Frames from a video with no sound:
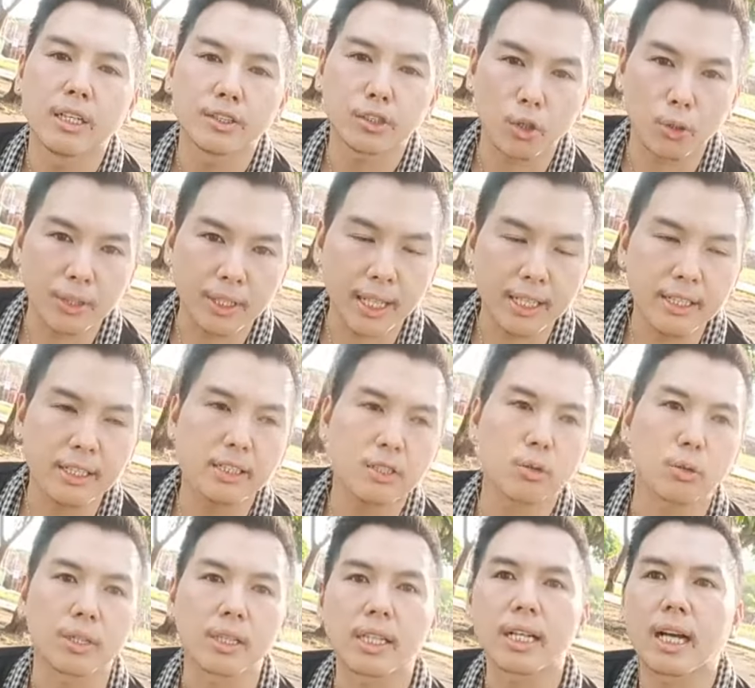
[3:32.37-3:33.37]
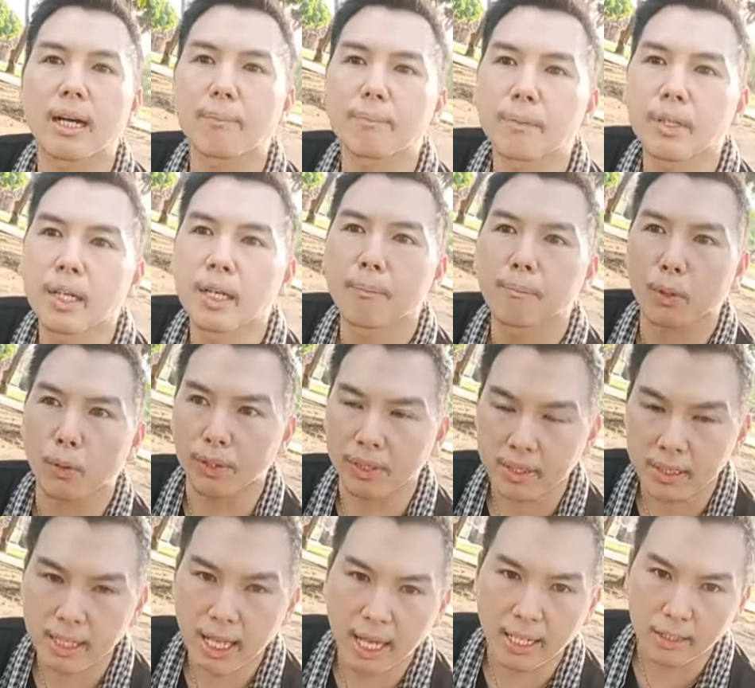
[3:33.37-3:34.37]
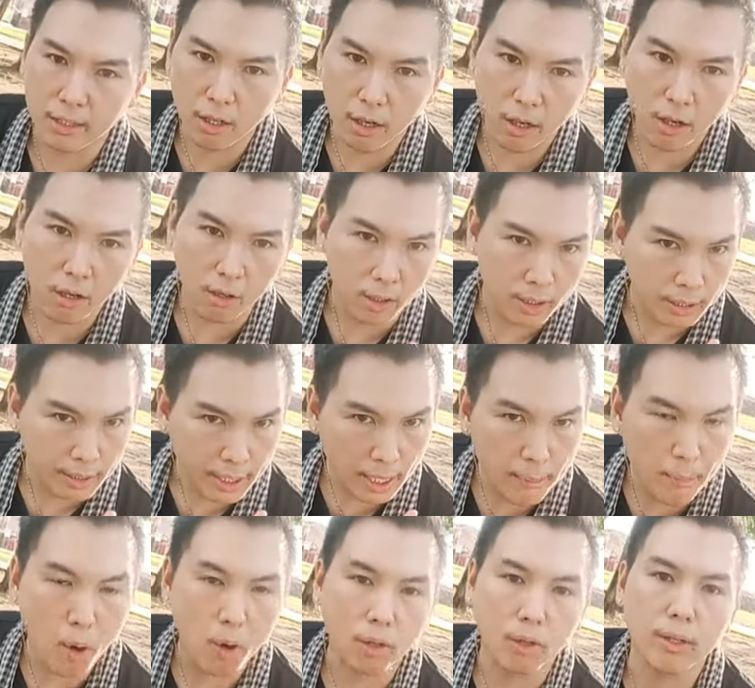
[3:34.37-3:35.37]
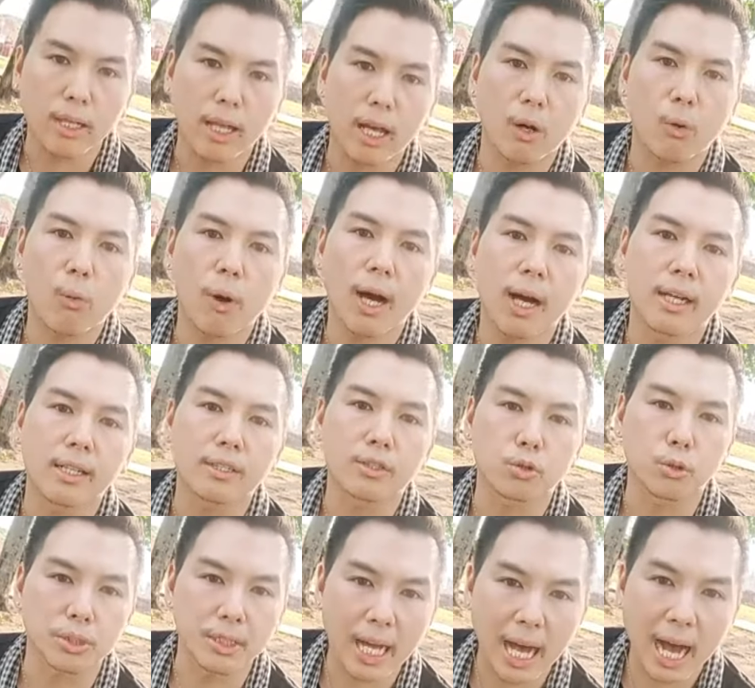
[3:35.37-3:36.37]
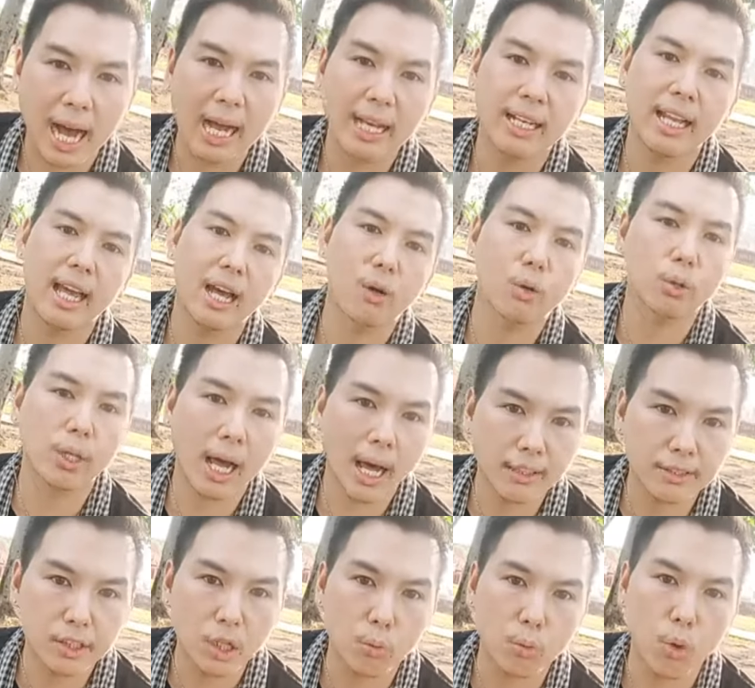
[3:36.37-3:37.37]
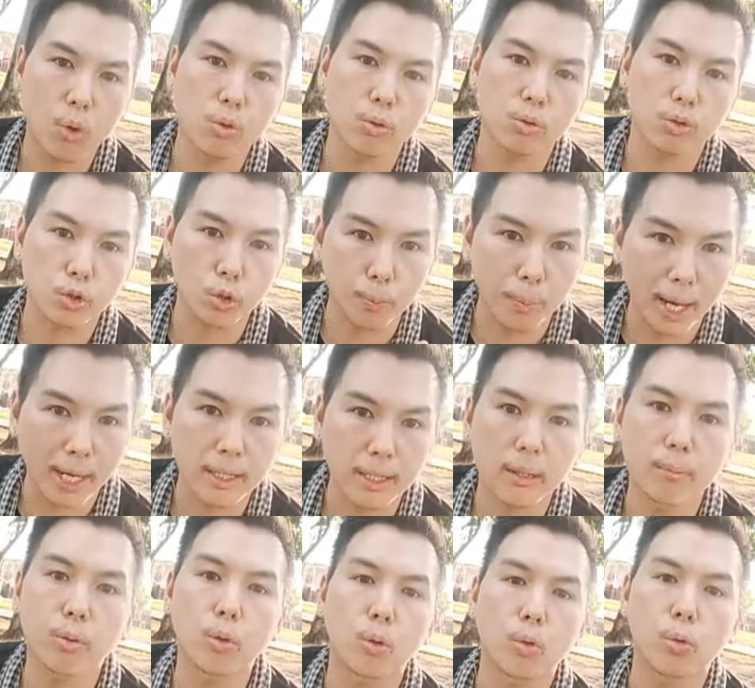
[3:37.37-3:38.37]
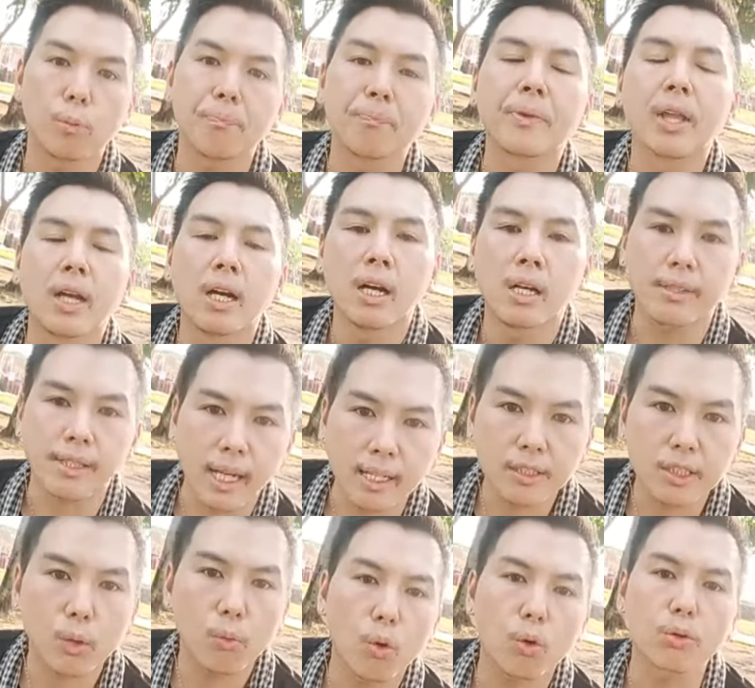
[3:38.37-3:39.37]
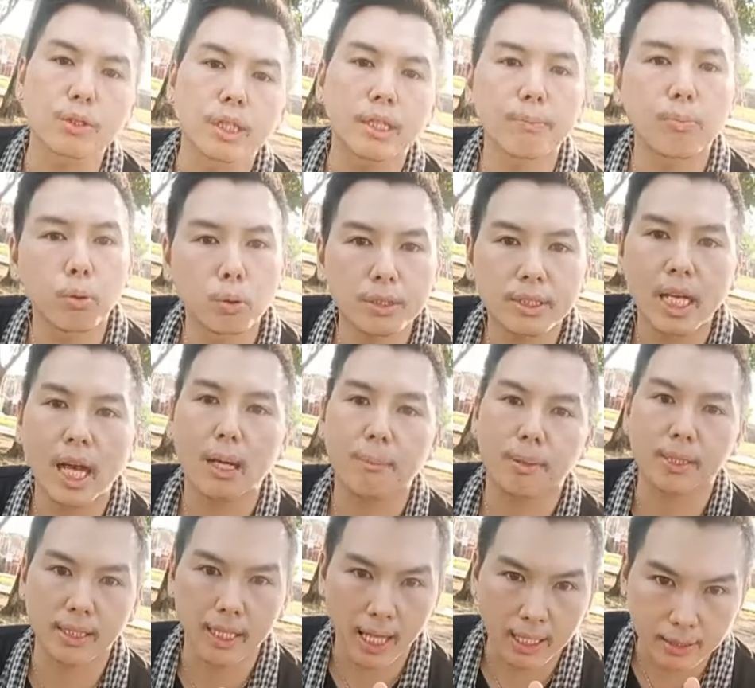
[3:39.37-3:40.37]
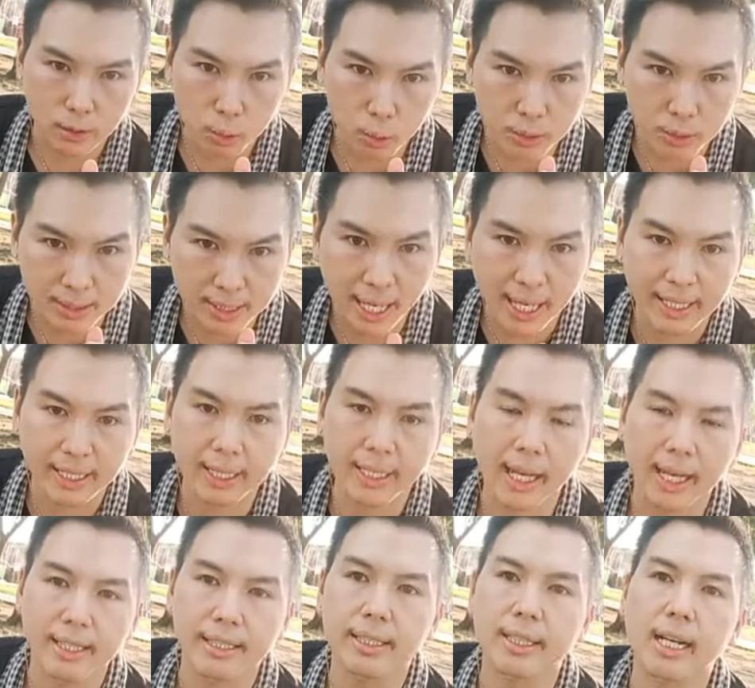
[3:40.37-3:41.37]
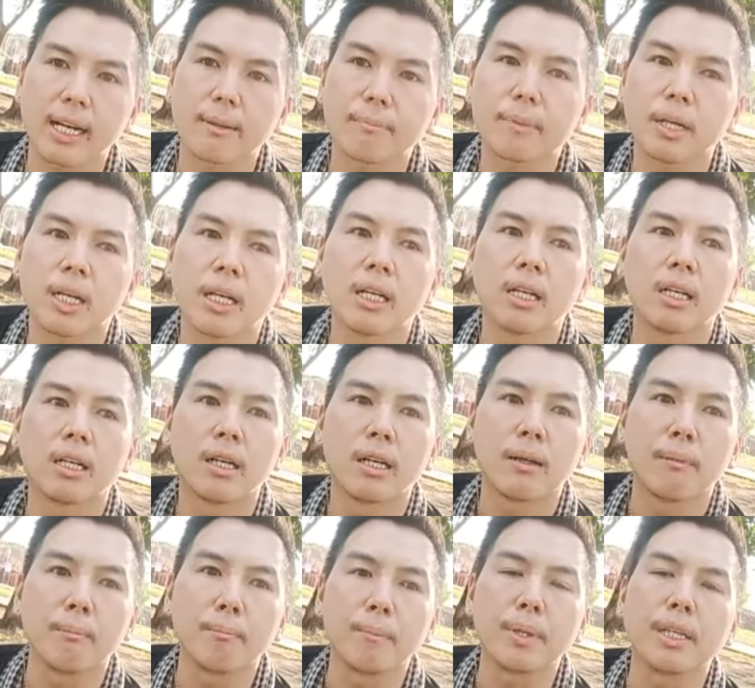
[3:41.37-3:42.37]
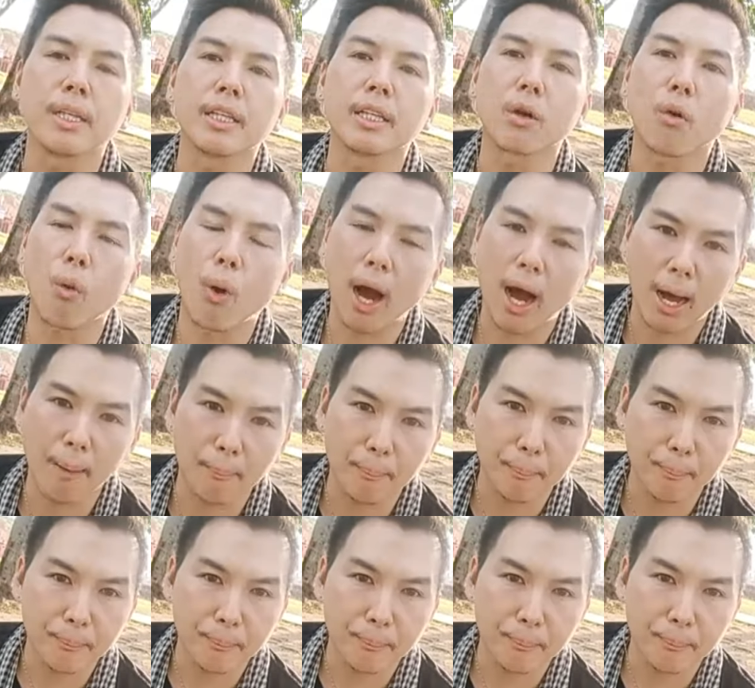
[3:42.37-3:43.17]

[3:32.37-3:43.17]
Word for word: จนในที่สุดนะครับประวัติศาสตร์ก็ได้บอกเราแล้วว่าสุดท้ายแล้วราชวงศ์สุพรรณภูมิ ราชวงศ์ที่พูดจาภาษาตระกูลไทยกระไดนะครับ มีความ